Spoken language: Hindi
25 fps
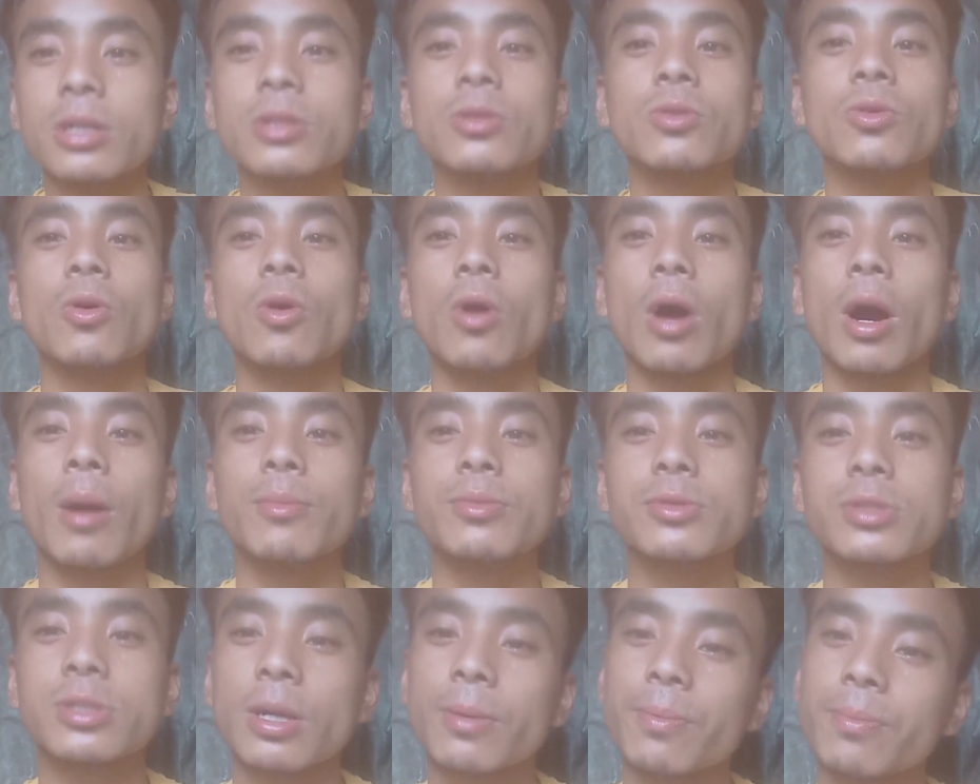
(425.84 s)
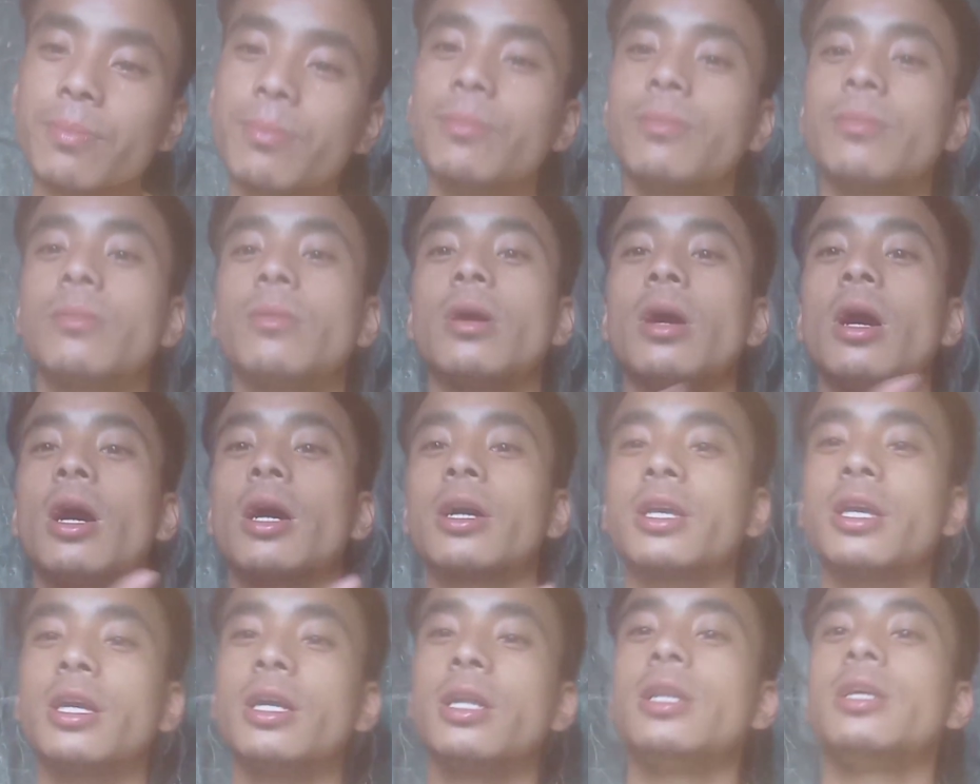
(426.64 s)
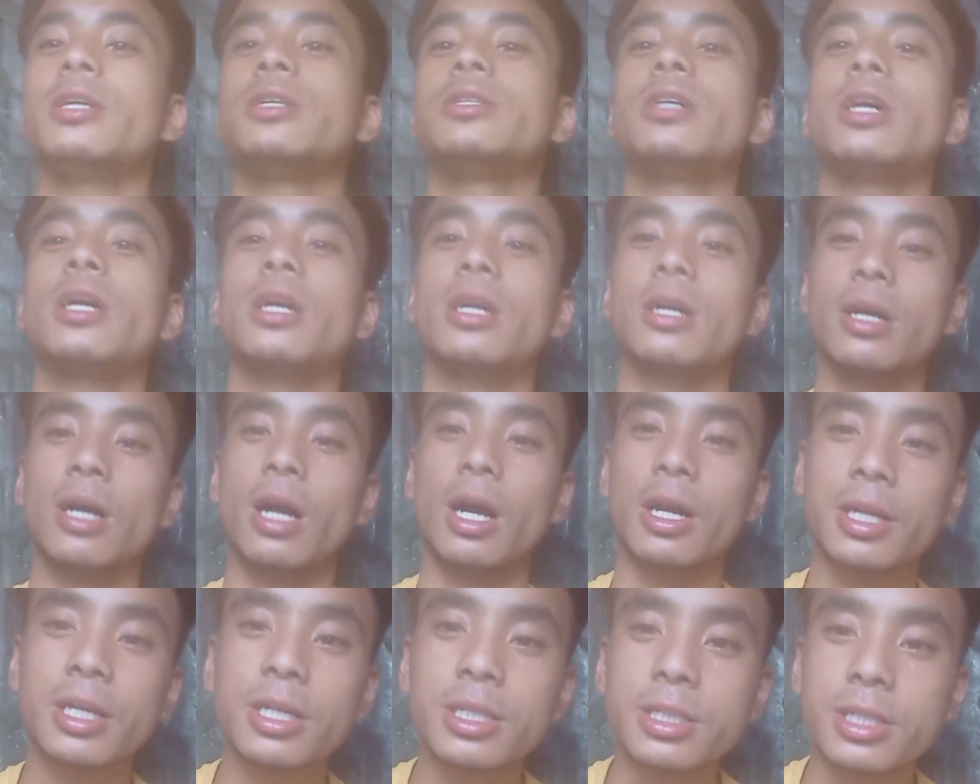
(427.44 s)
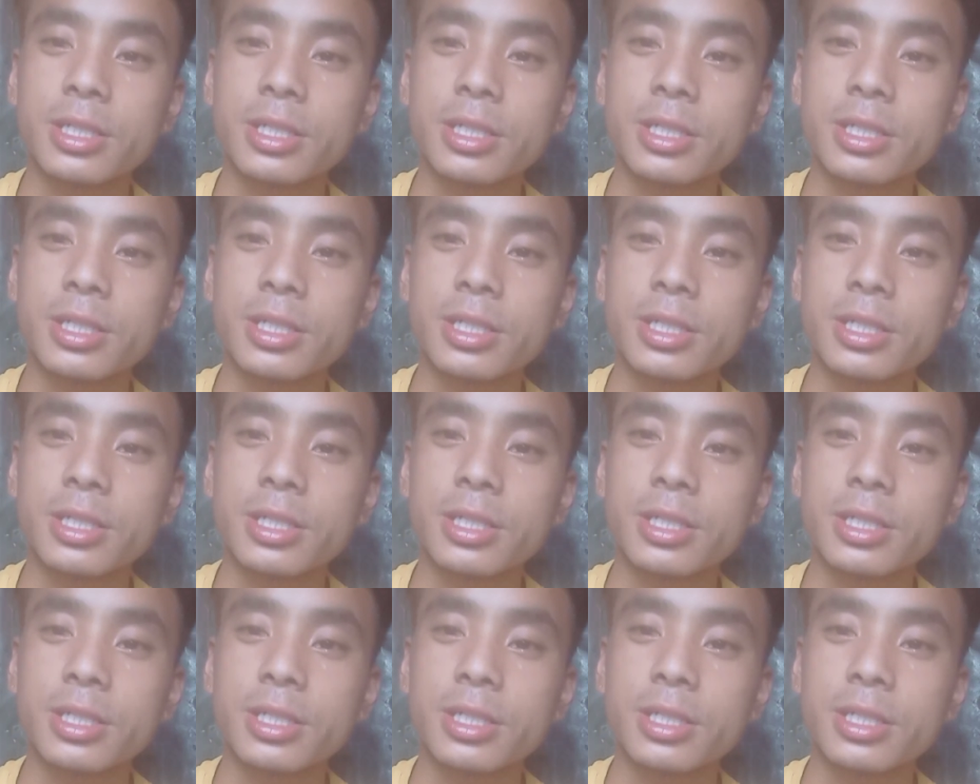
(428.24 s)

तो हम सब आगे ले जाएंगे आगे